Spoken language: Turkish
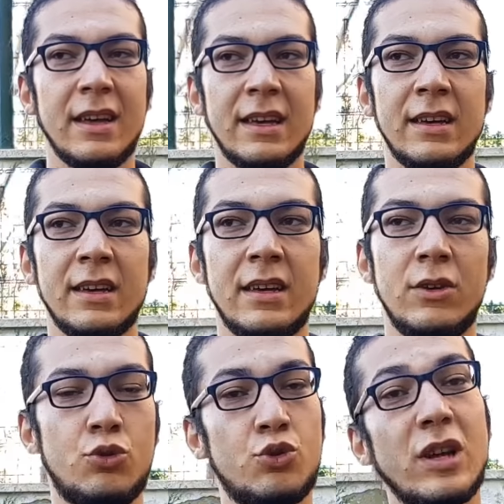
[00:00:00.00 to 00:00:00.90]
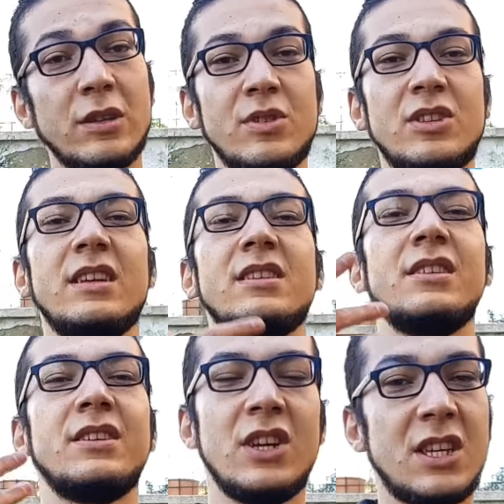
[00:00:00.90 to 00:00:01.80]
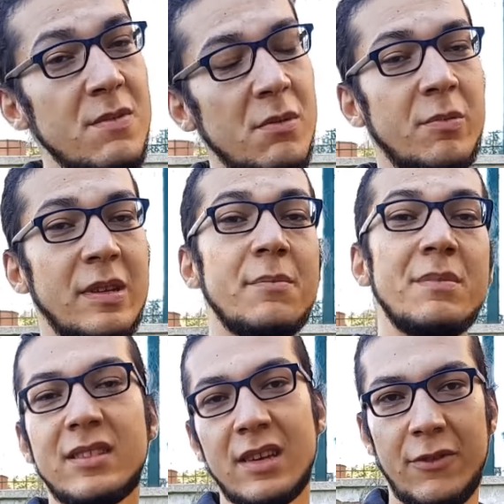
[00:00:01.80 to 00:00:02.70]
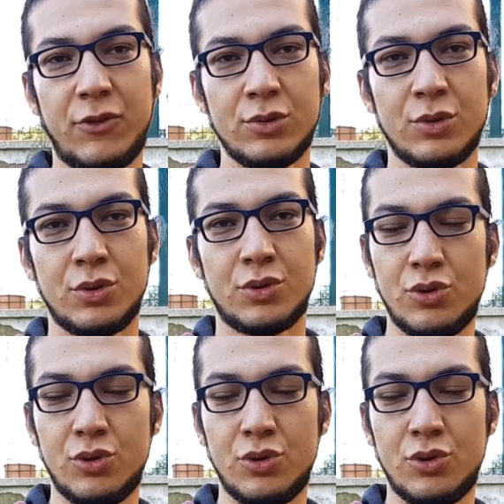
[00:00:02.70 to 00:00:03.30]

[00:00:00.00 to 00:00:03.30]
360 ee, derecelik çekim yapabilen bir telefonun olur.